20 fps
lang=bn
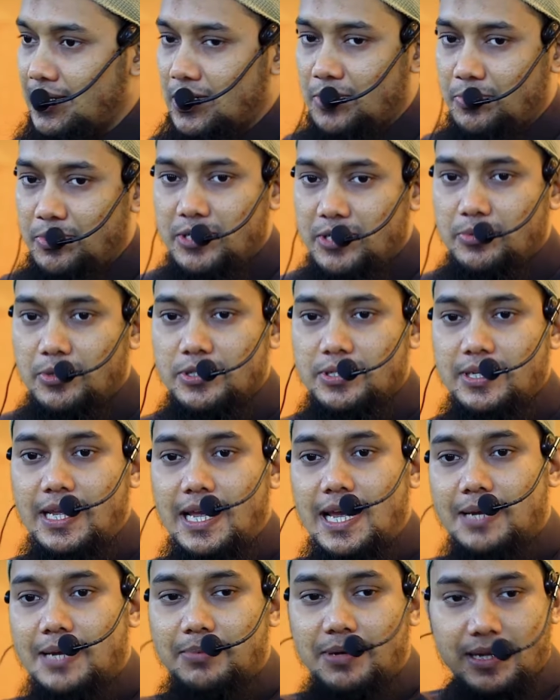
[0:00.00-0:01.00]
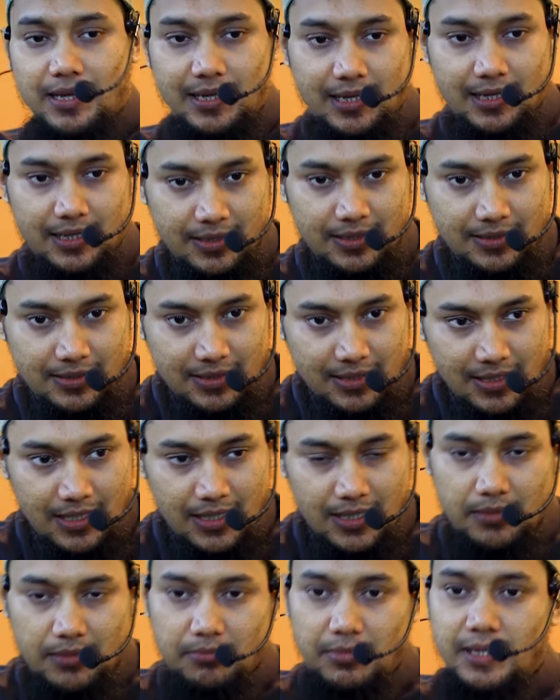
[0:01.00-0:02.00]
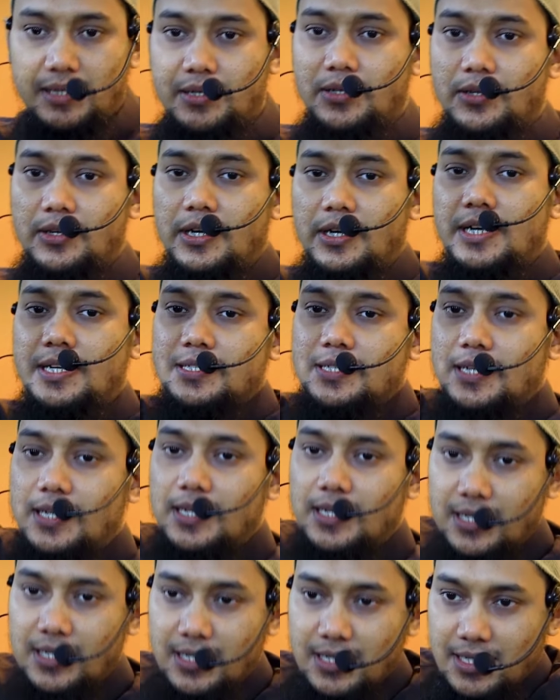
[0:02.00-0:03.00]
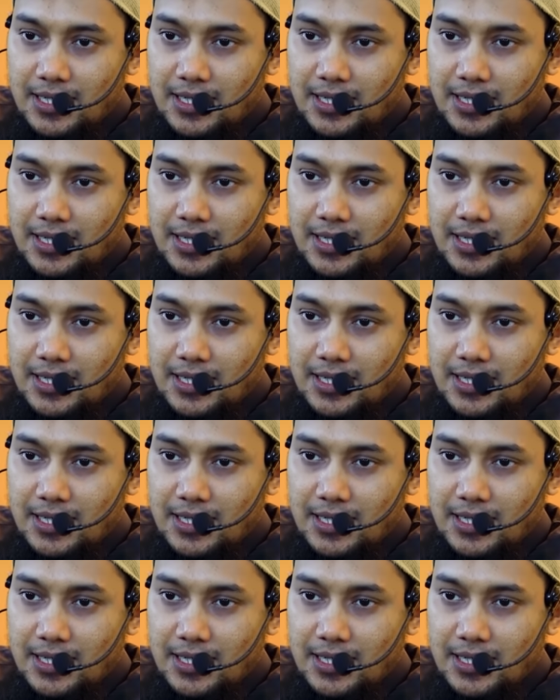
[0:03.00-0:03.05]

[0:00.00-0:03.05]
নবীজি বলছেন এক বাক্যে মান কাতালা